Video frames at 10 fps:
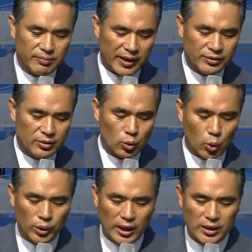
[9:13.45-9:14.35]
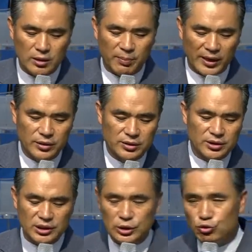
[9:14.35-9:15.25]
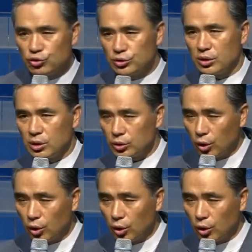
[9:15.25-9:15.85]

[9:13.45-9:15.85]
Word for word: 받는 고난을 받는 이유는